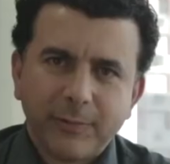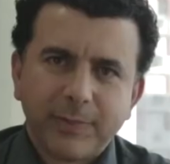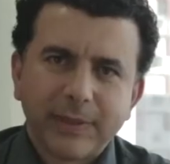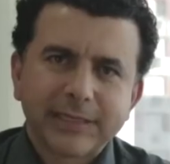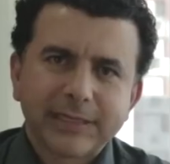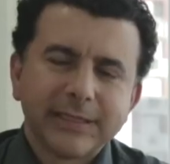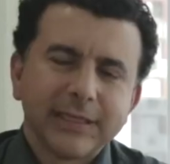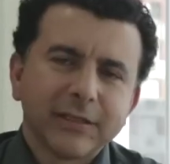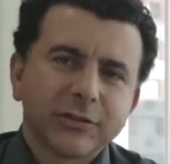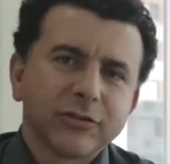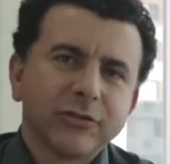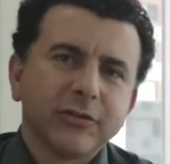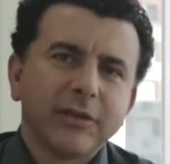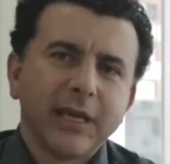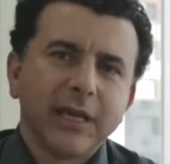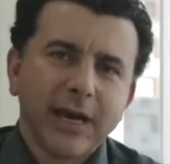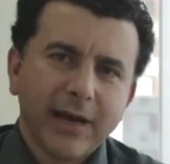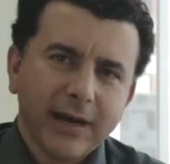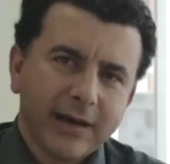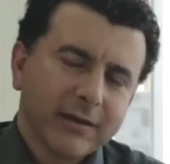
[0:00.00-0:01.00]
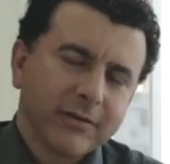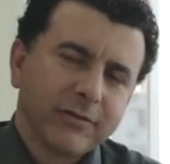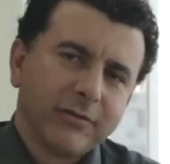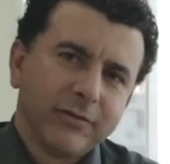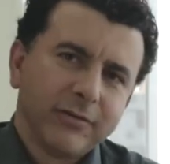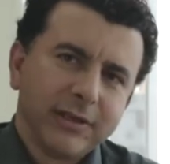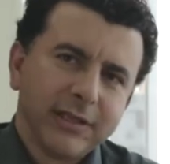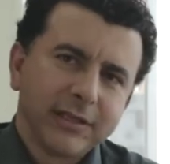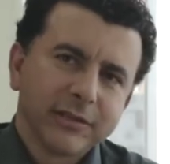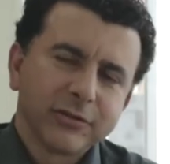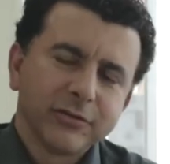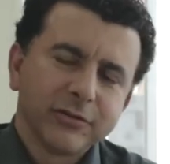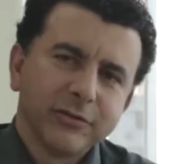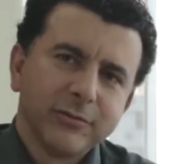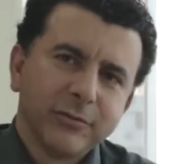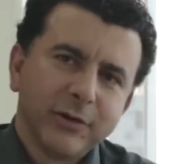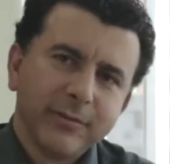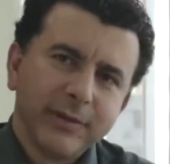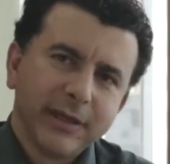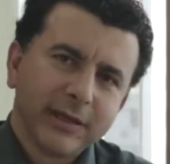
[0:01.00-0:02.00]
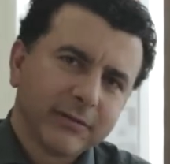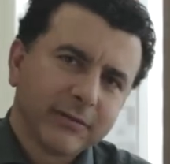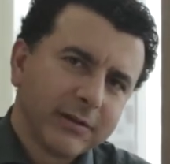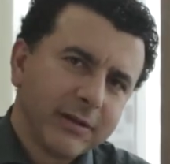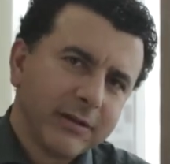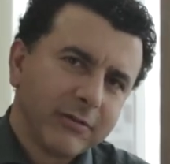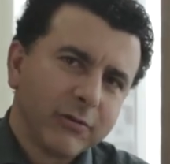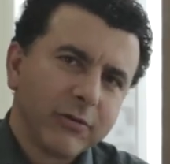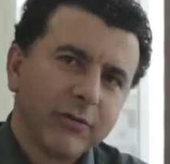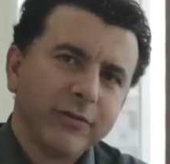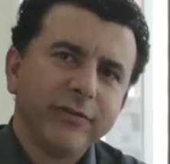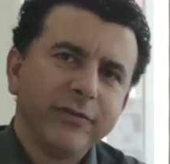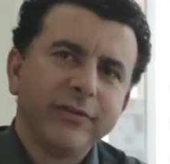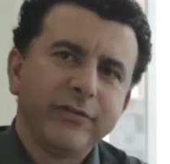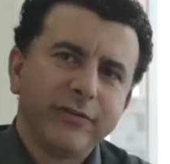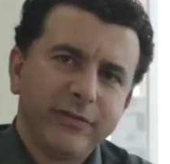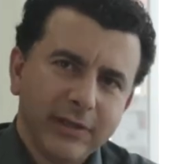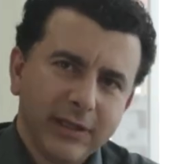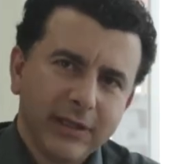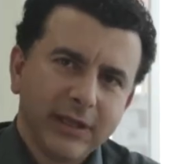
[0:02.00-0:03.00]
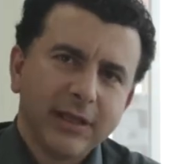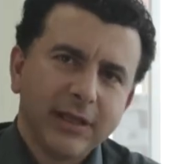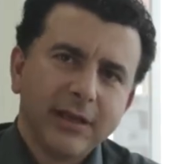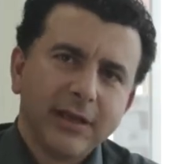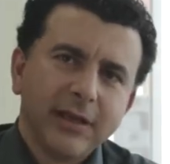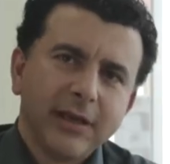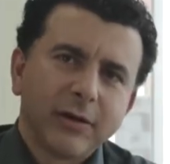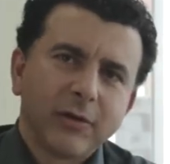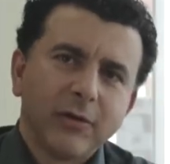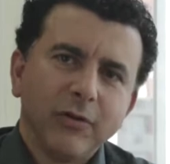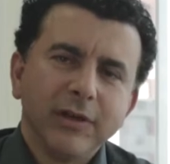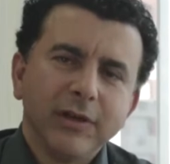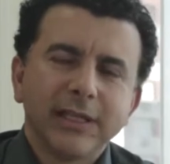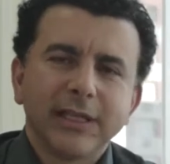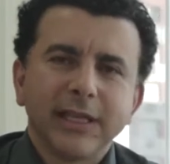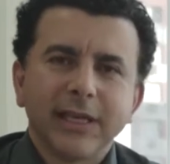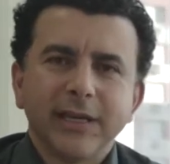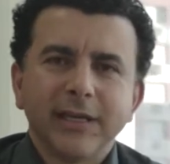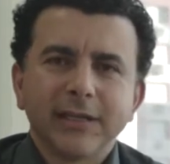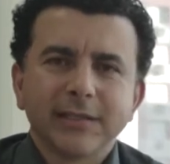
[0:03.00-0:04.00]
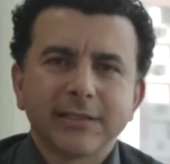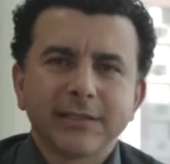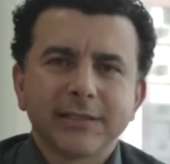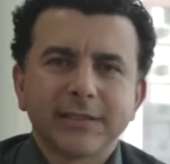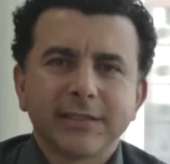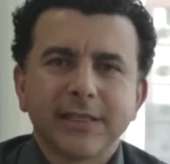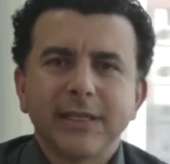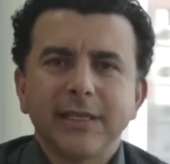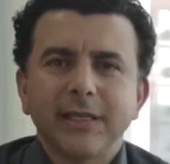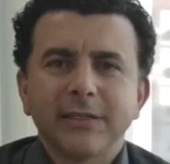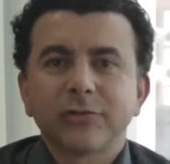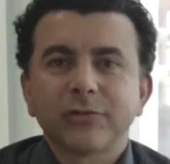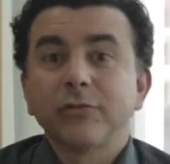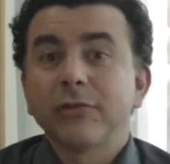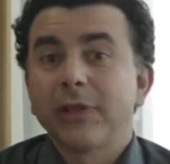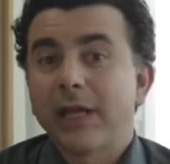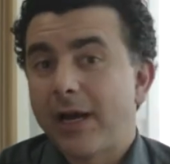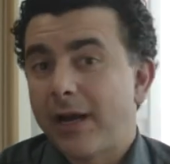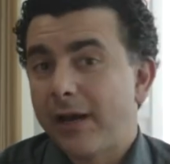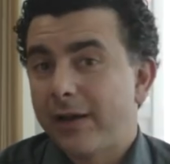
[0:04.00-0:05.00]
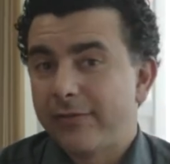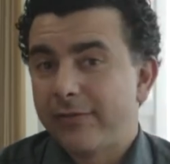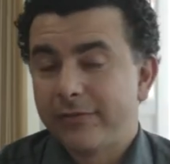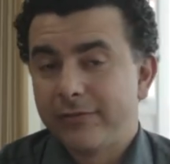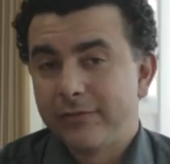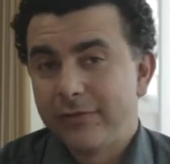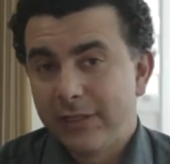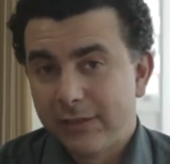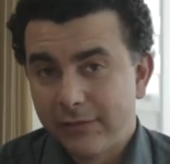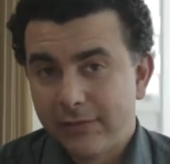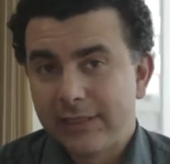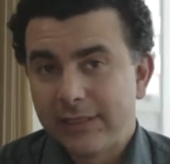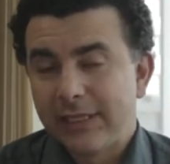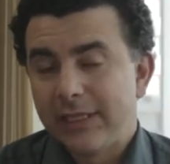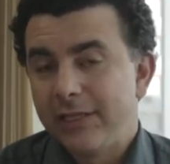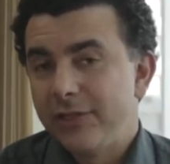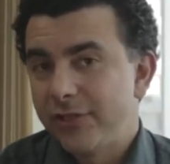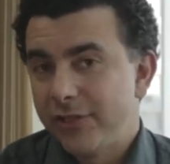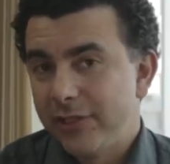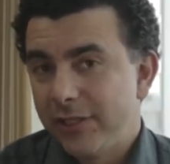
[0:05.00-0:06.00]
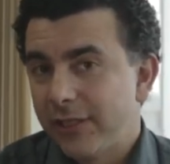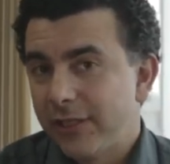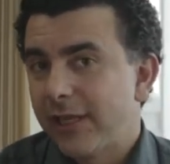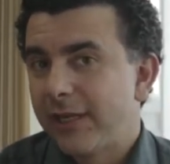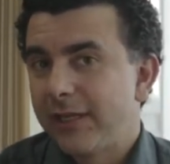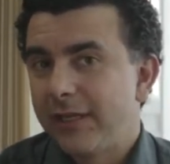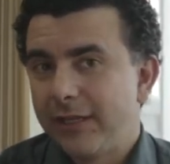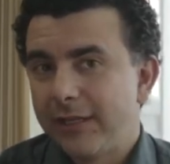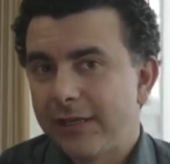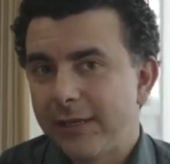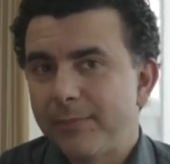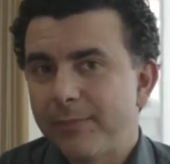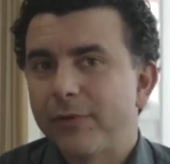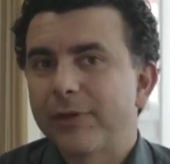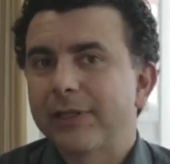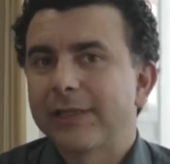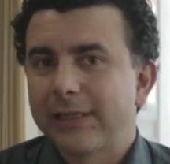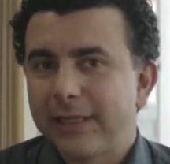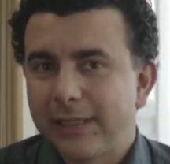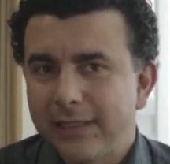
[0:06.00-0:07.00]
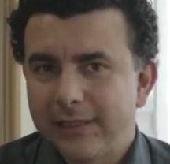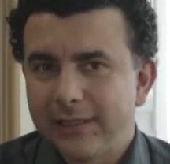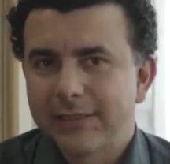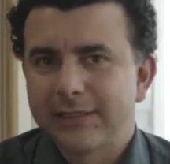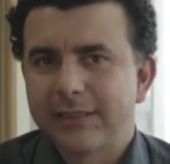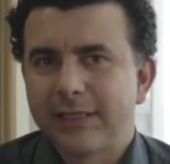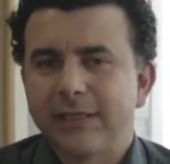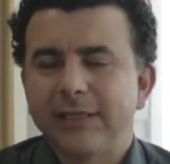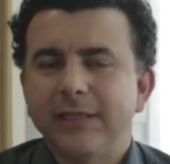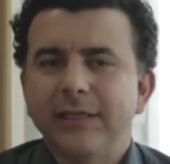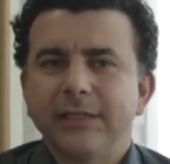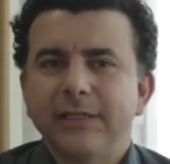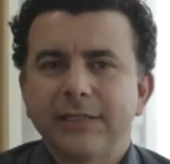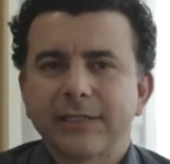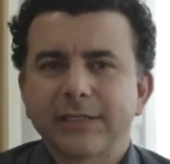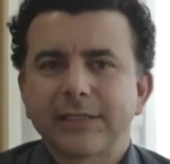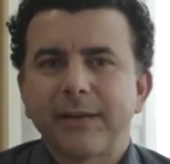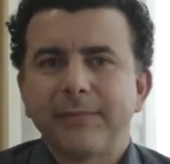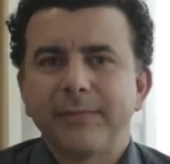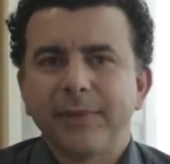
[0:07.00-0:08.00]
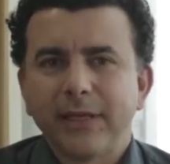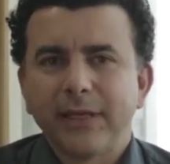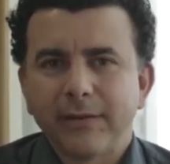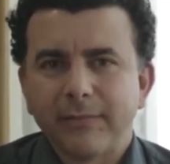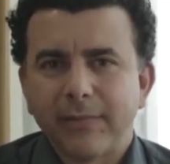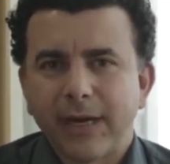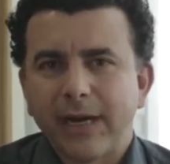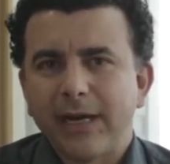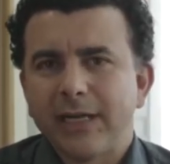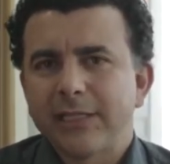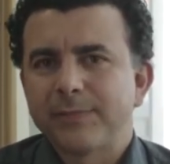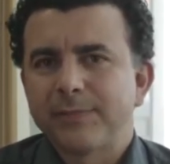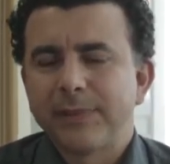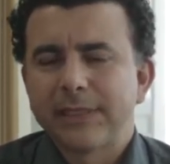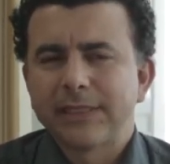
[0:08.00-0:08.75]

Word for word: Eu passei a sonhar com isso no momento que eu convivi com lideranças que estudavam e eu entendi daí a importância de saber mais,